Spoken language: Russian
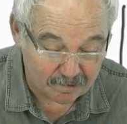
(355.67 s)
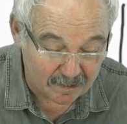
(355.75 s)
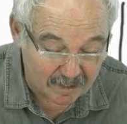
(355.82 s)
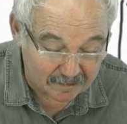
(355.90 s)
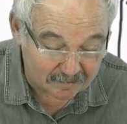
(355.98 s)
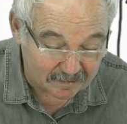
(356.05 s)

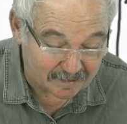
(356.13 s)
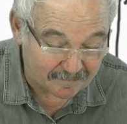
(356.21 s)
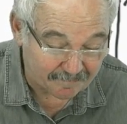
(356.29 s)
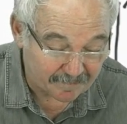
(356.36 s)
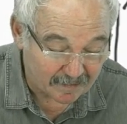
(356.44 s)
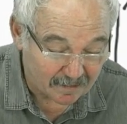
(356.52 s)
Планка.
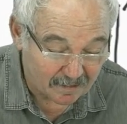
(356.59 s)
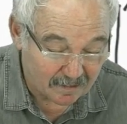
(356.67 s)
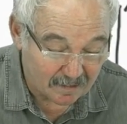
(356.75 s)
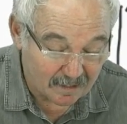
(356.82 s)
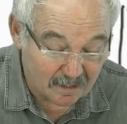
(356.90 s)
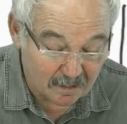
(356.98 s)

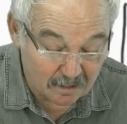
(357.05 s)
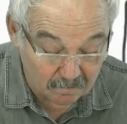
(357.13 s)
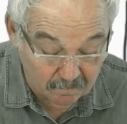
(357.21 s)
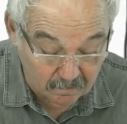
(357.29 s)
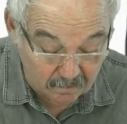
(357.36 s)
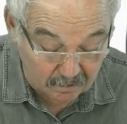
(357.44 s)

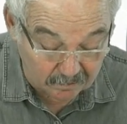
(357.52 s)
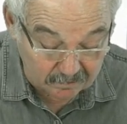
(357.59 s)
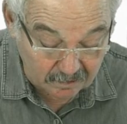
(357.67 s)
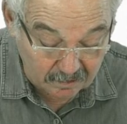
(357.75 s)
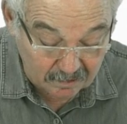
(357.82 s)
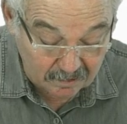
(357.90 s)
Вот.